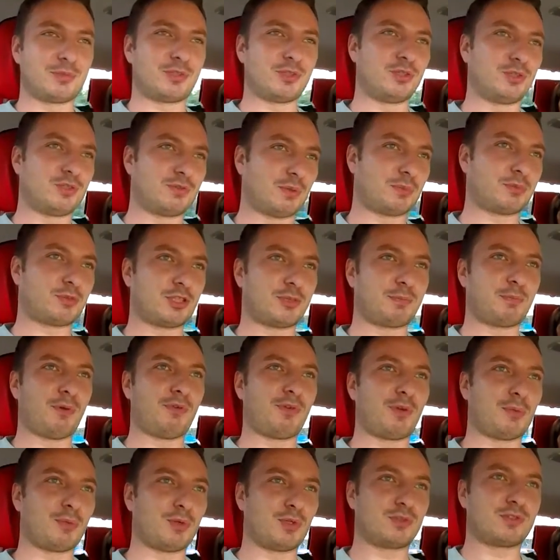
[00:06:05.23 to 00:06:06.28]
to już Wam coś
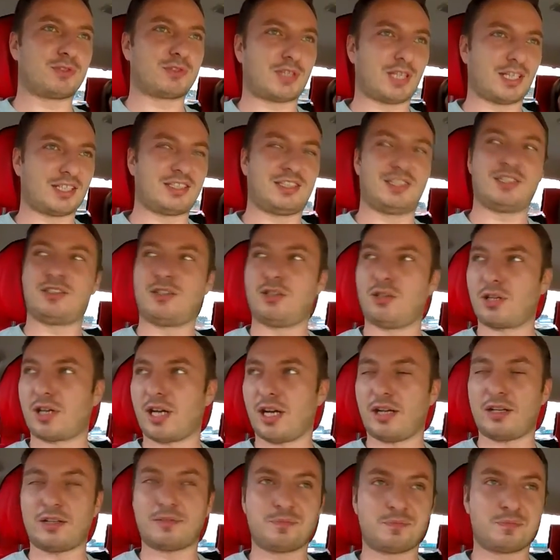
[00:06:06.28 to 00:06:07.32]
powiem o tajskich
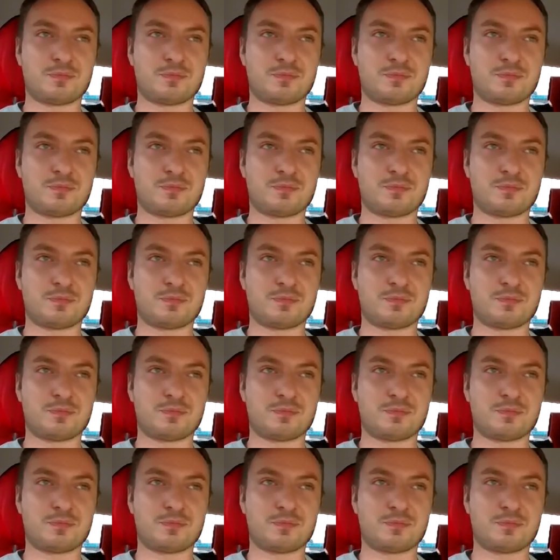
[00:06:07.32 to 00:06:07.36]
drogach.